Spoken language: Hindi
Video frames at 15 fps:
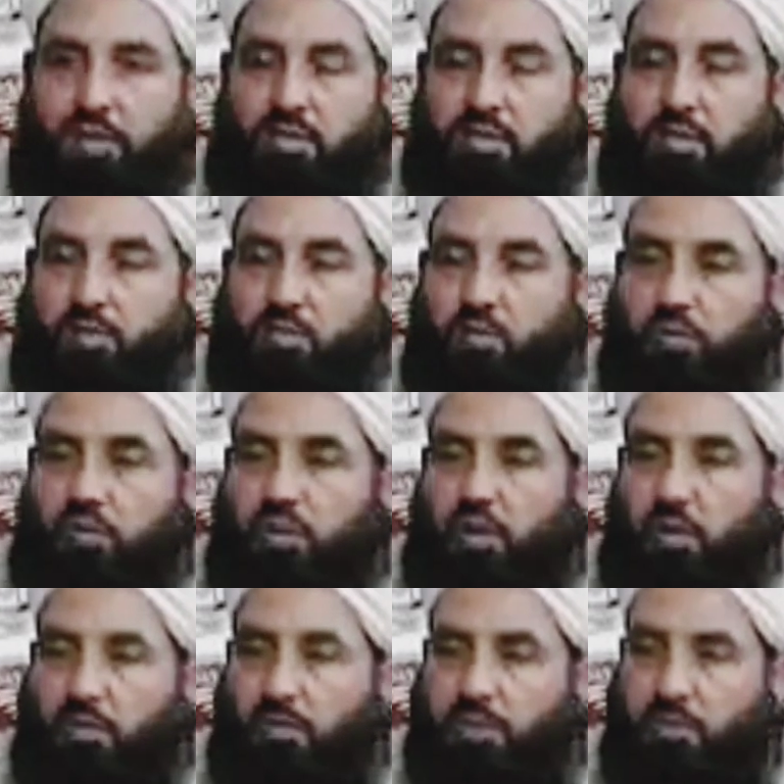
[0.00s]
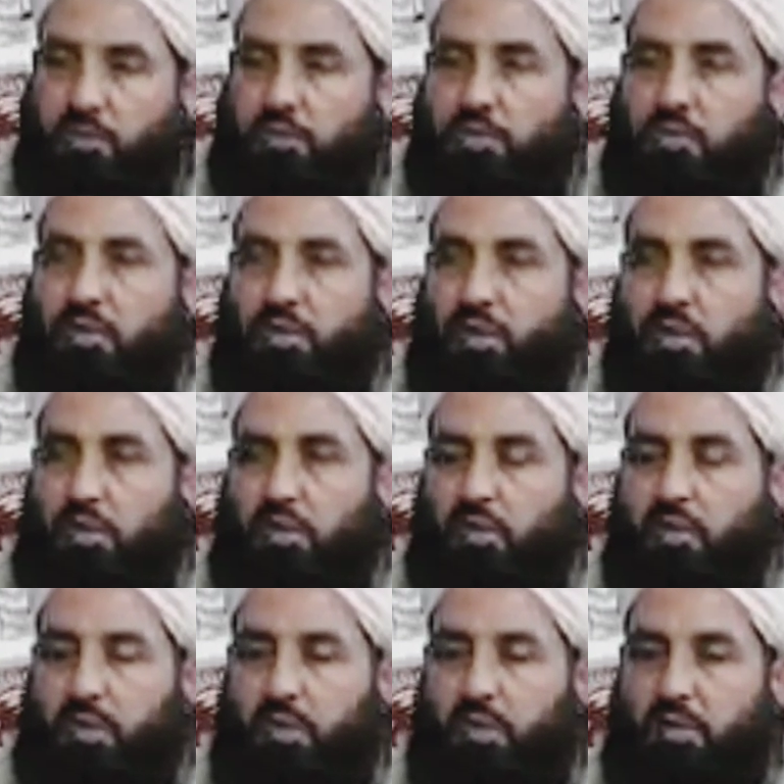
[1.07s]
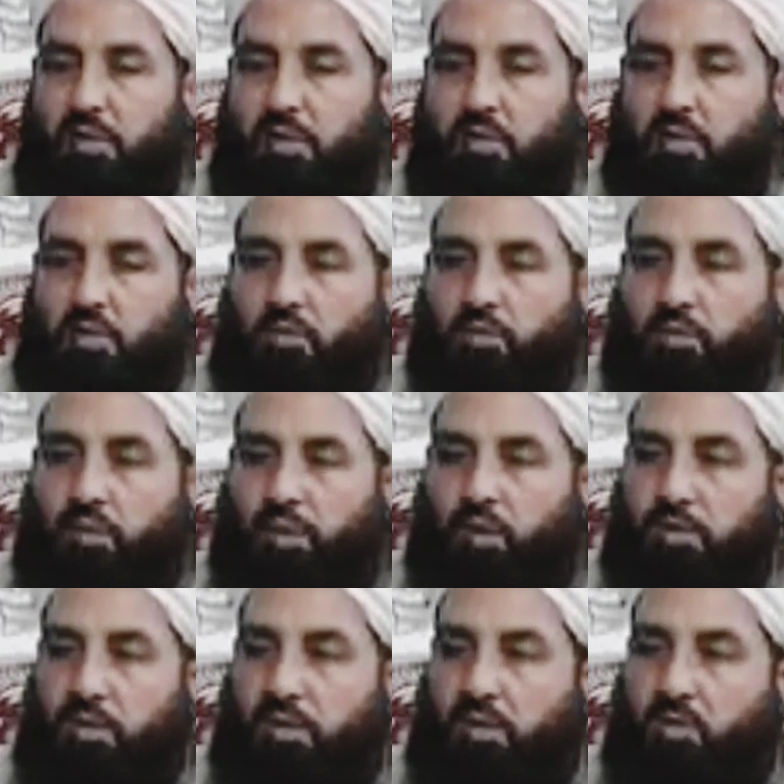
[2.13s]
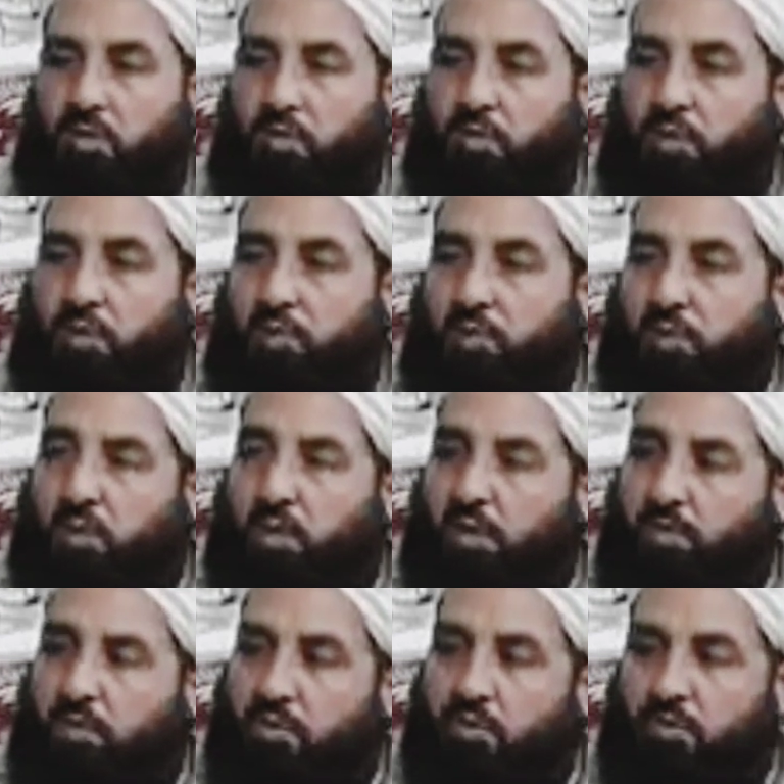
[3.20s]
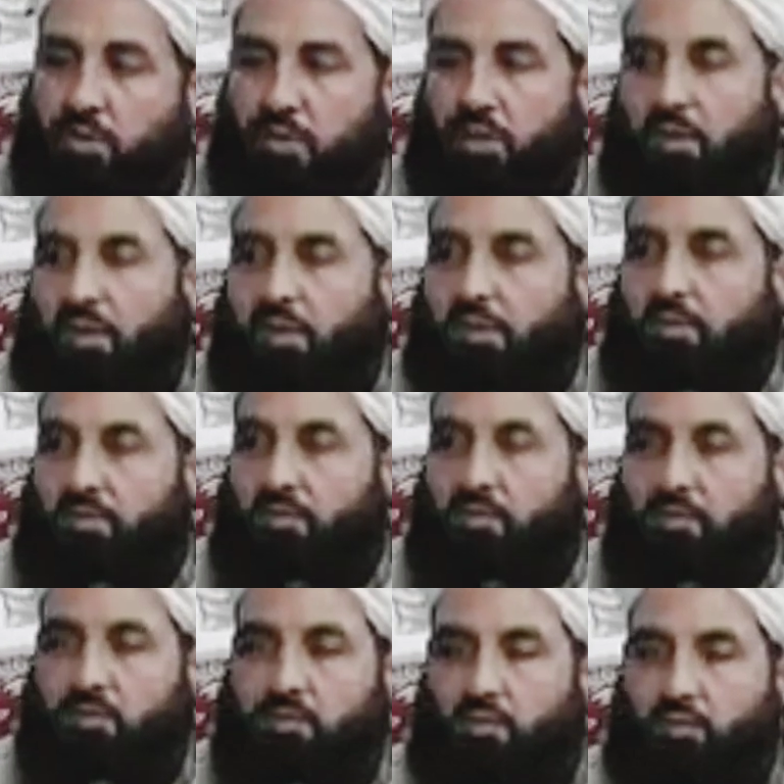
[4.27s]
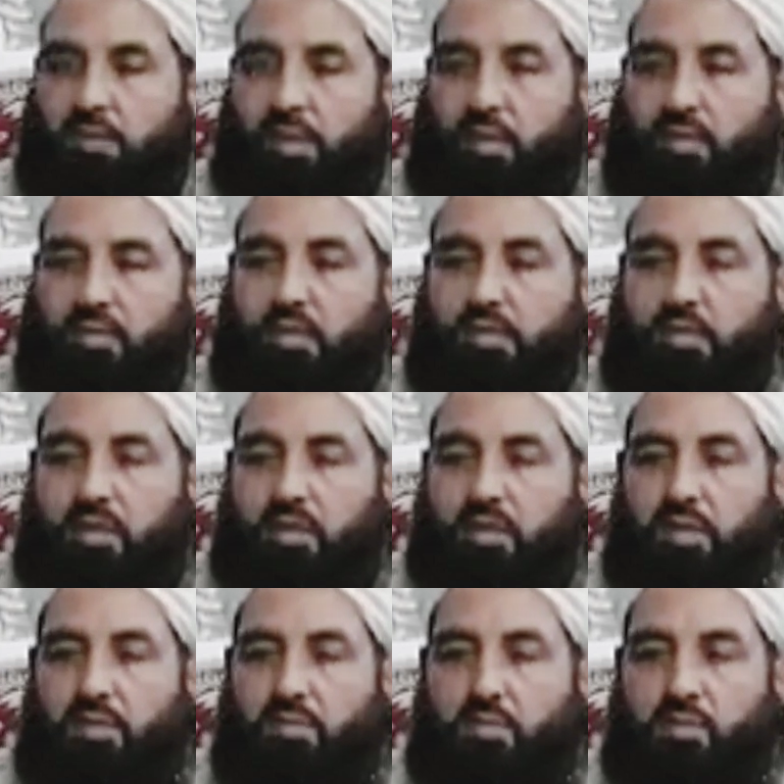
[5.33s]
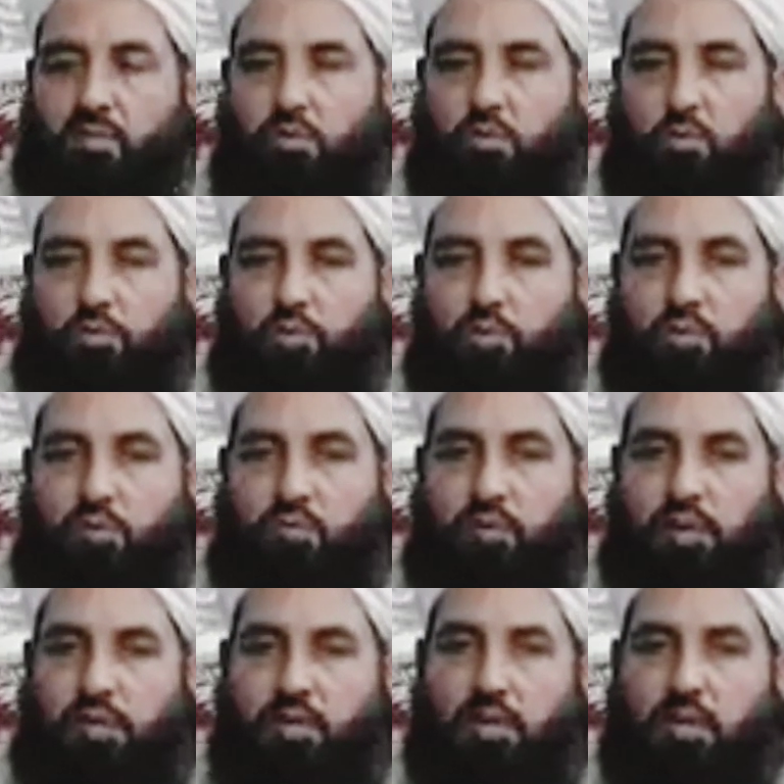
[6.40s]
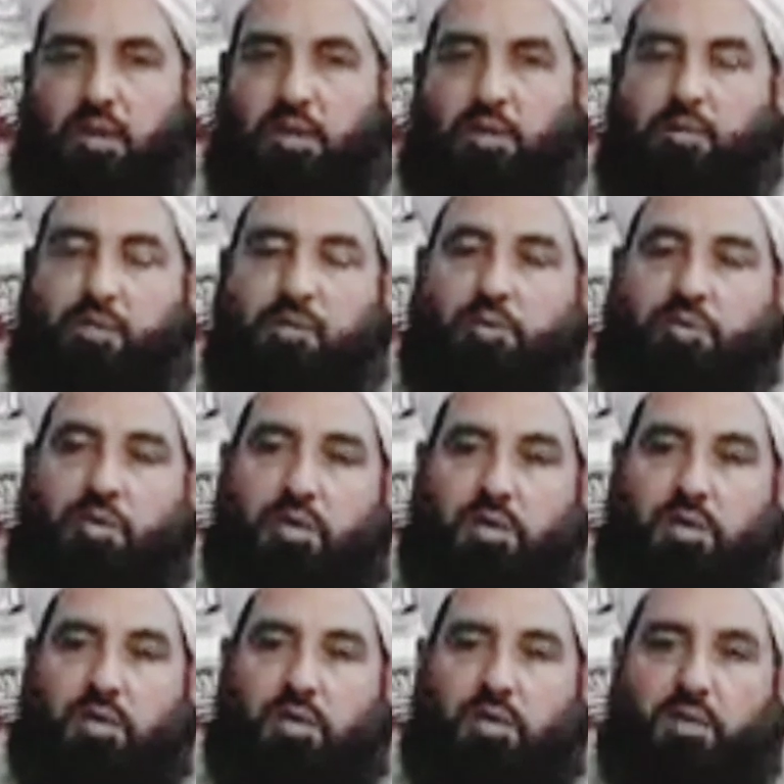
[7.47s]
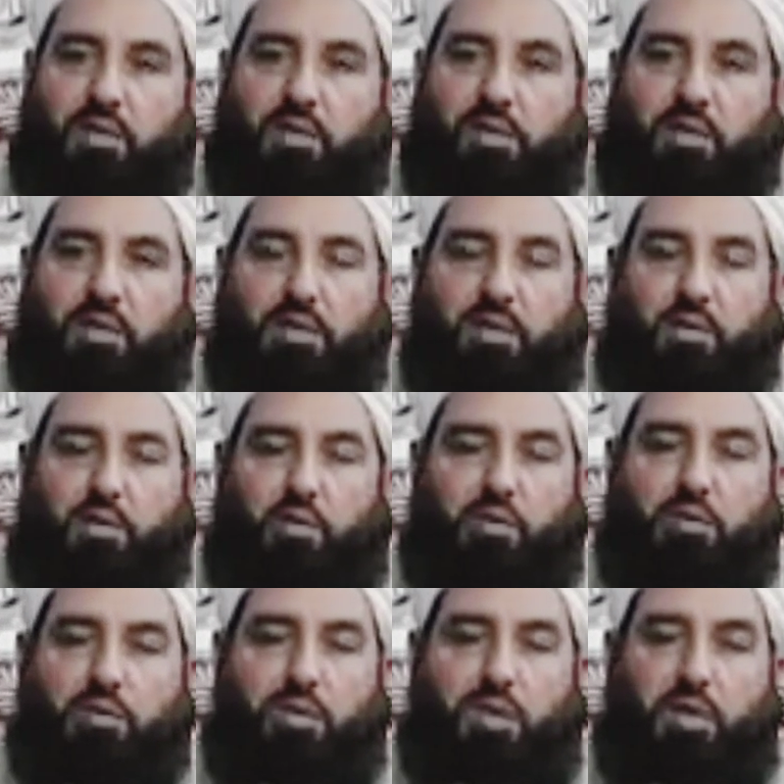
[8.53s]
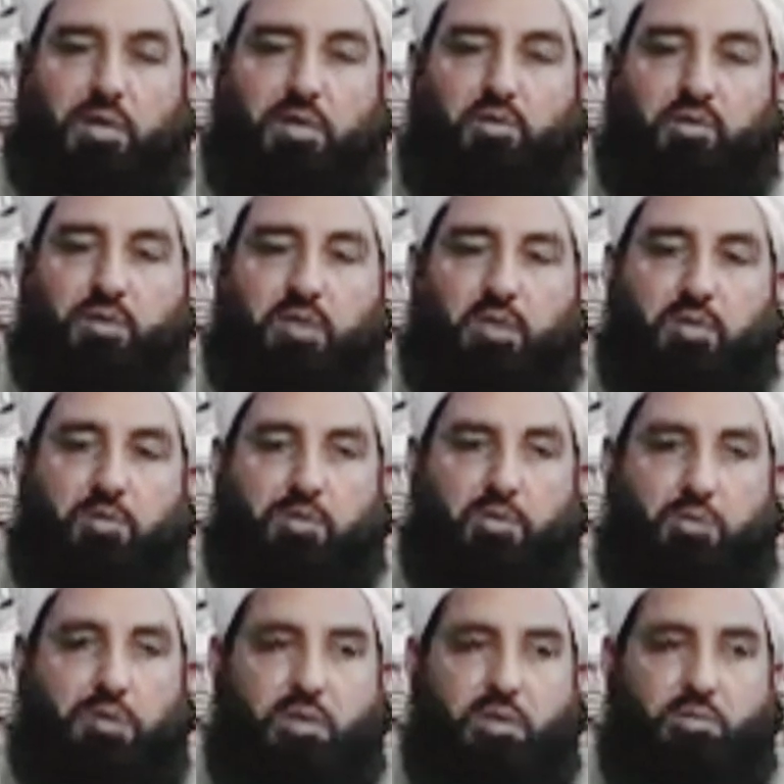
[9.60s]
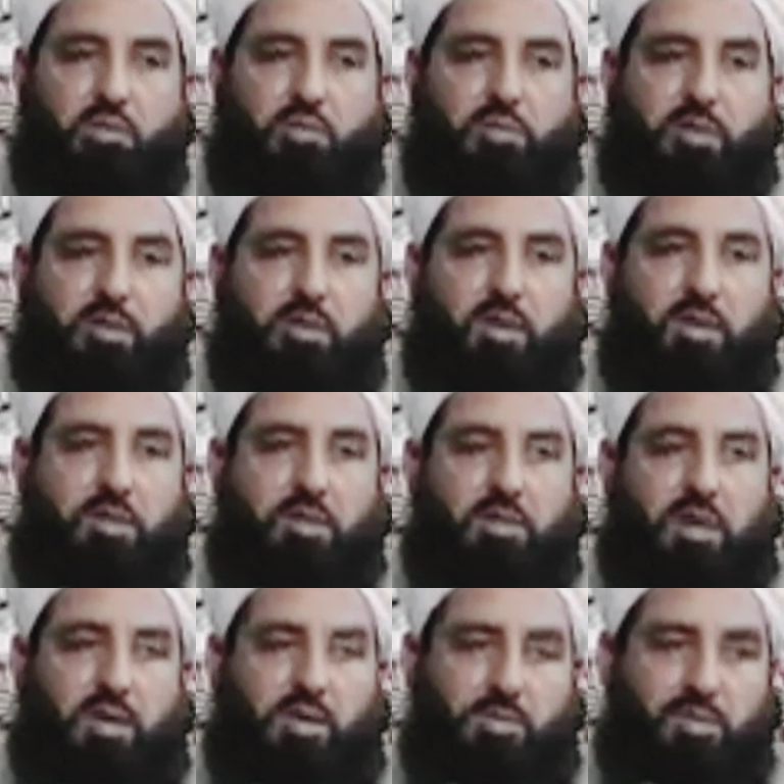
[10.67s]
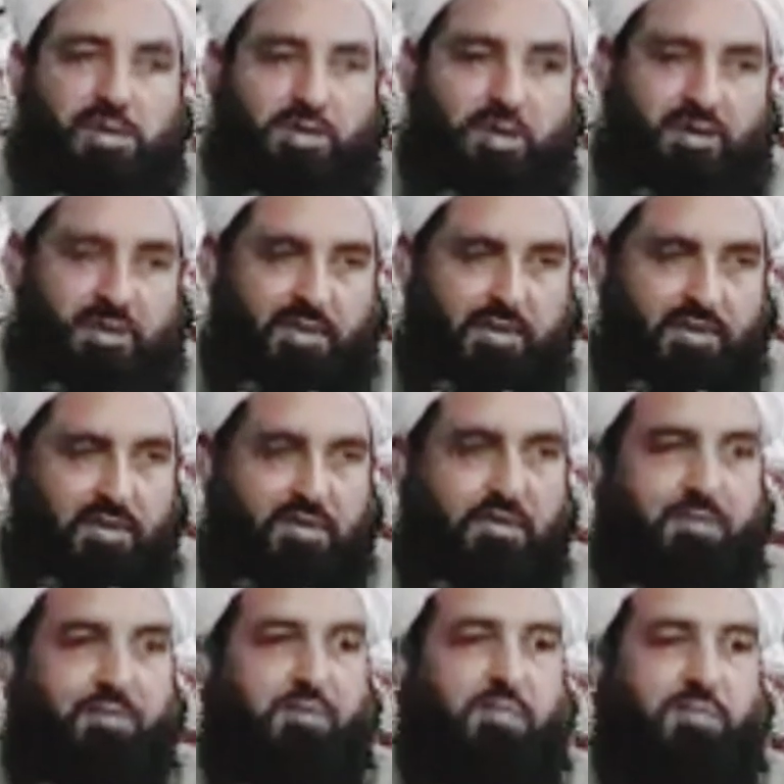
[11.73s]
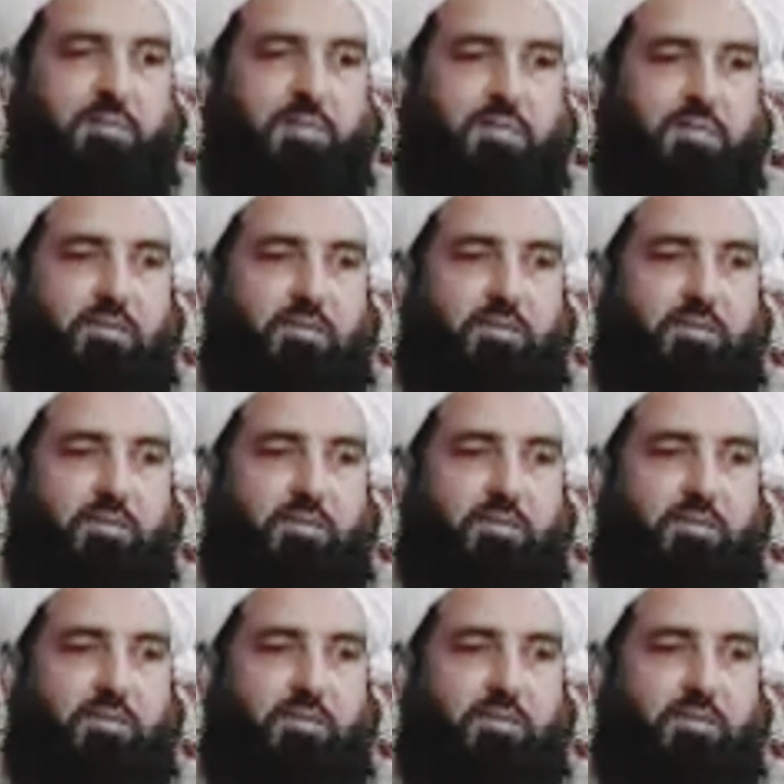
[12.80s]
जिस भैंस का दूध आपने पीना है उस भैंस का गोबर भी आपने उठाना है जिस आलिम की खूबियों से फ़ायदा आपने उठाना है उस आलिम की कमजोरियां भी बर्दाश्त आपने करनी है